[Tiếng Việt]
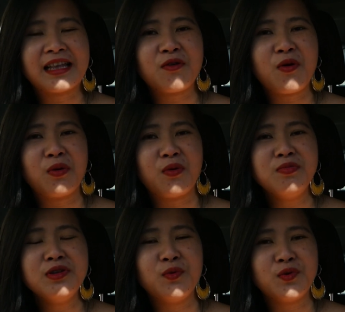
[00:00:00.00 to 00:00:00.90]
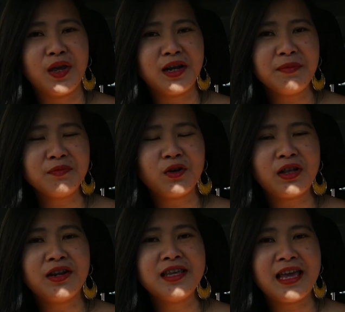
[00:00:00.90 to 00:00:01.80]
tao còn cũng nhiều chuyện lắm, thôi
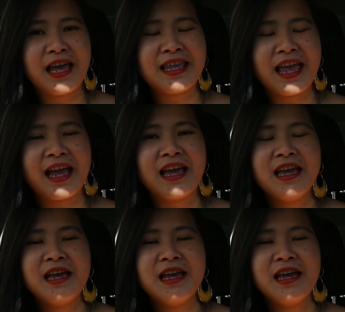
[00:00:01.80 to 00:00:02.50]
tao đi về nha,